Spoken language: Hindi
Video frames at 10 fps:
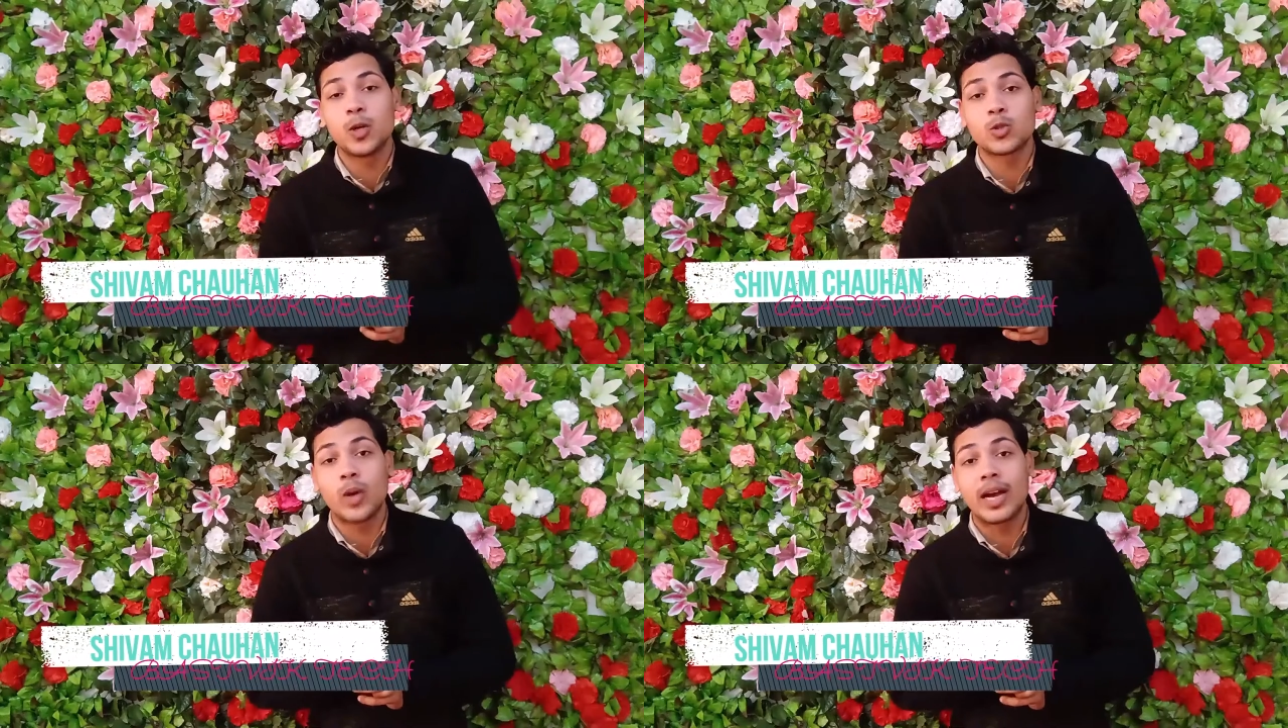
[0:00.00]

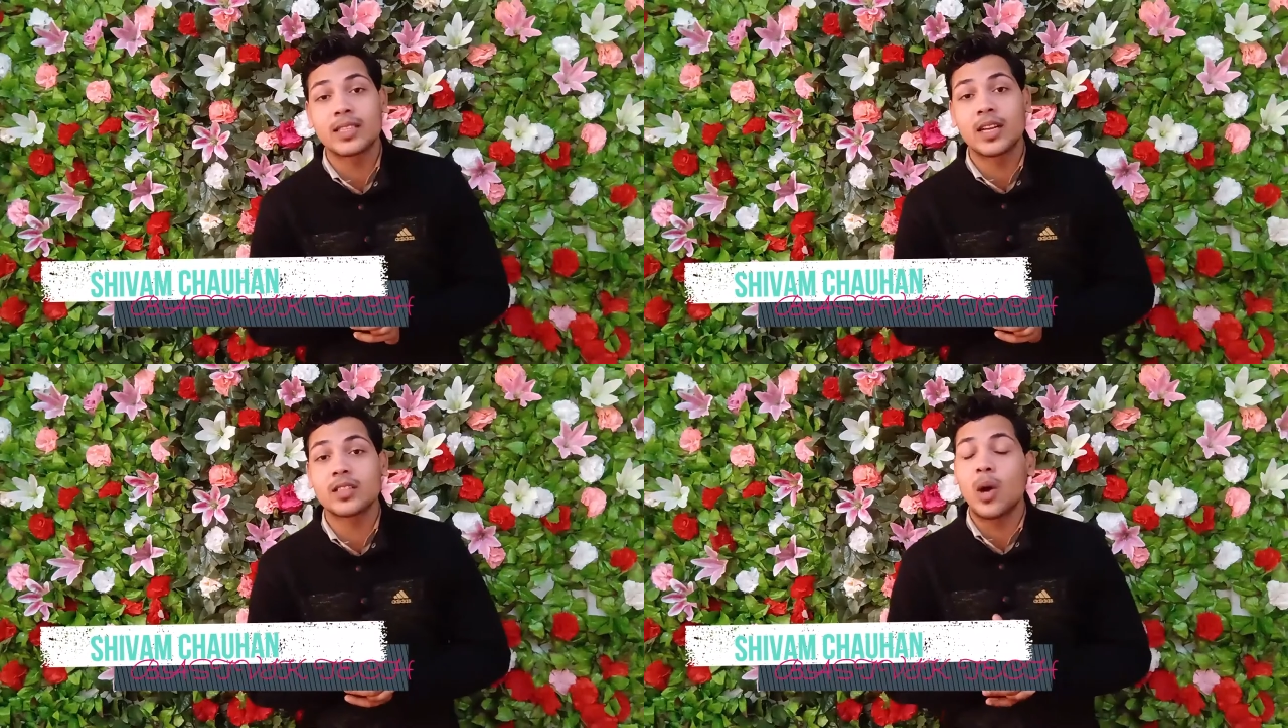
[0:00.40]
बहुत
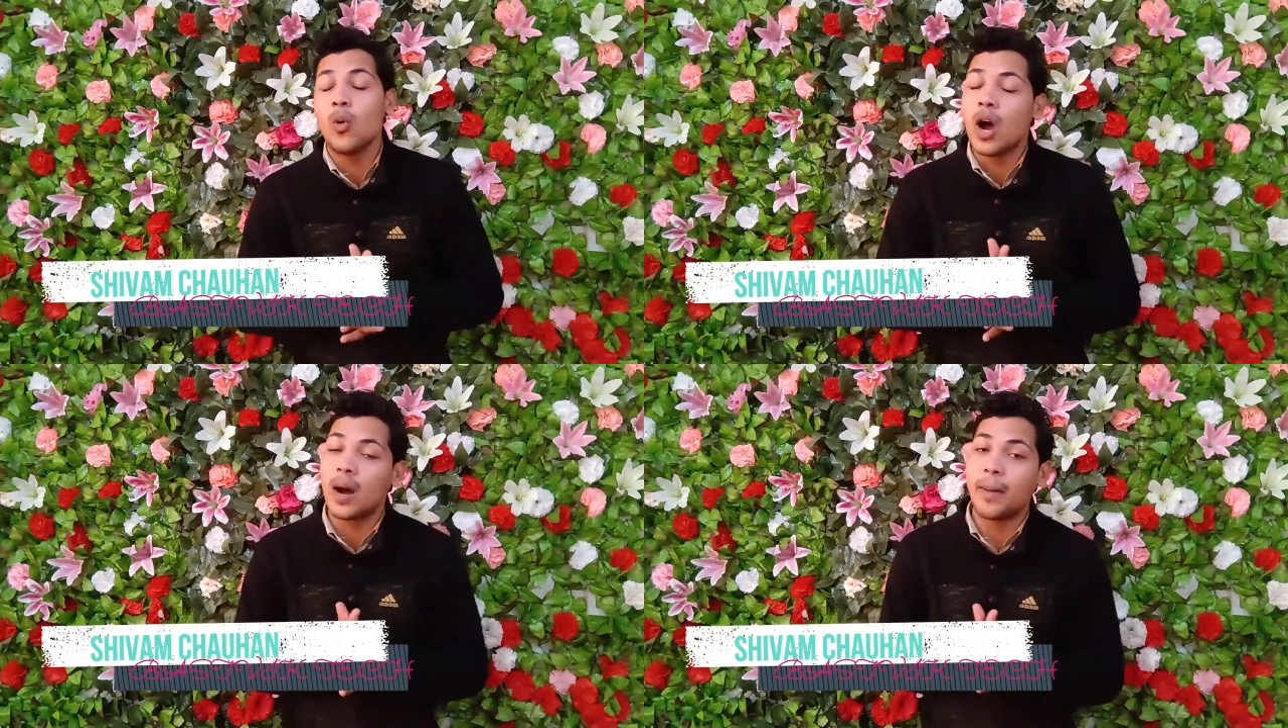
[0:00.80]
स्वागत करता
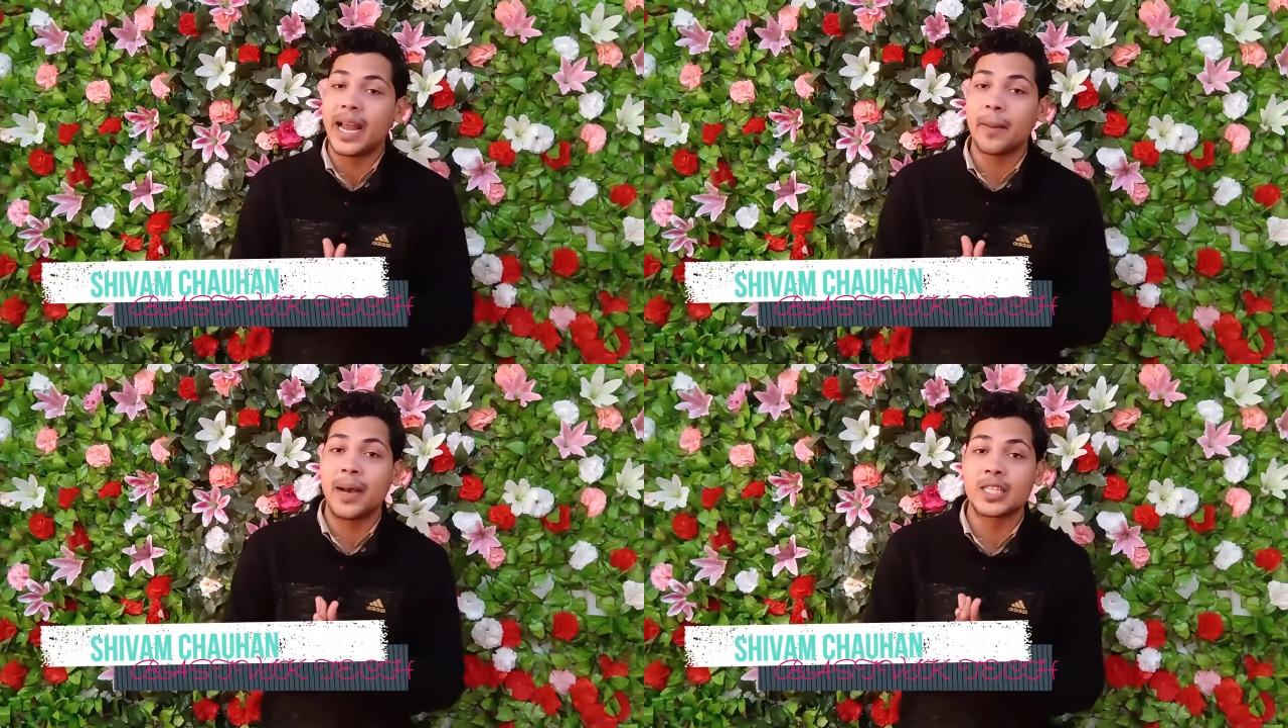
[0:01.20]
हूं
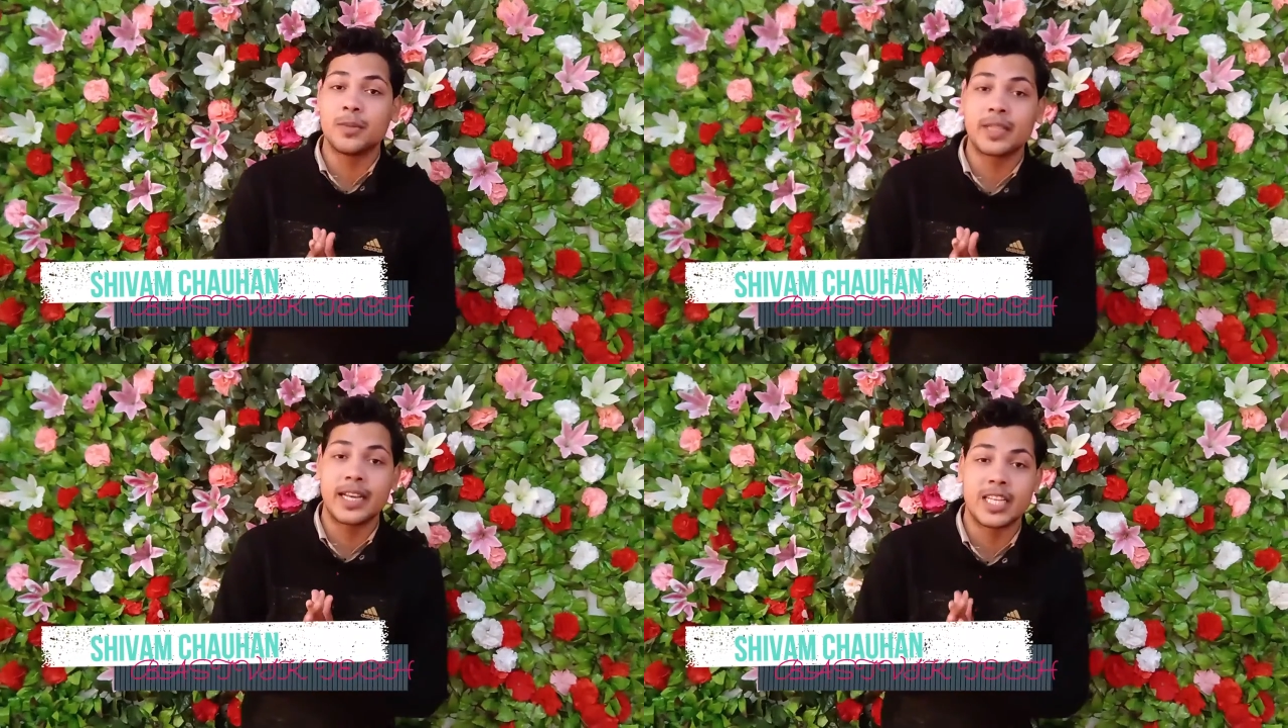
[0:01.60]
हमारे
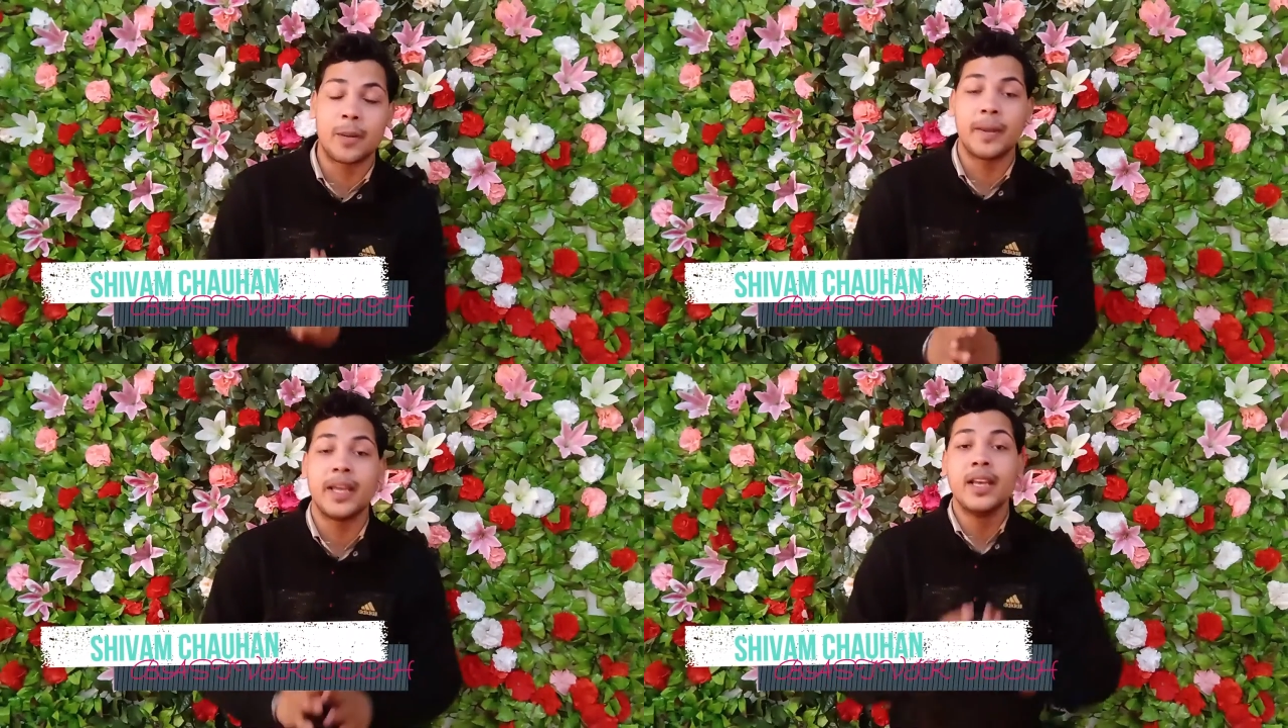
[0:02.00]
वास्तविक टेक
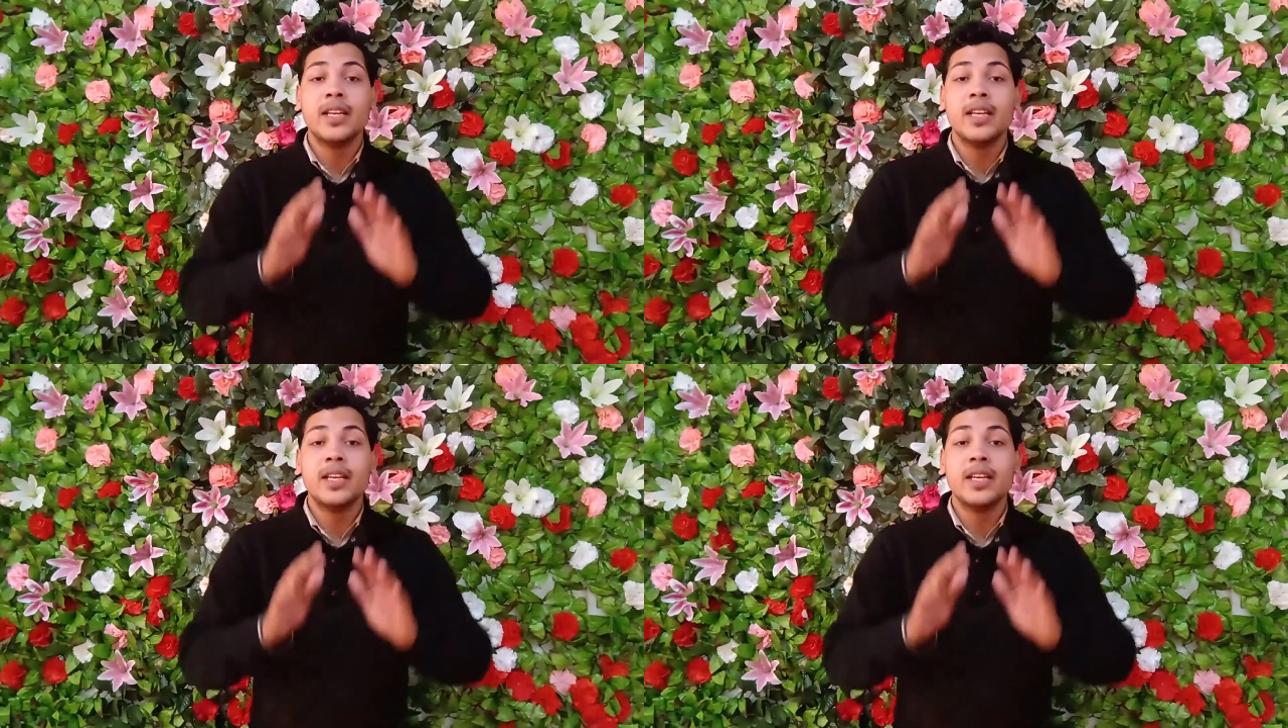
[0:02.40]
चैनल पे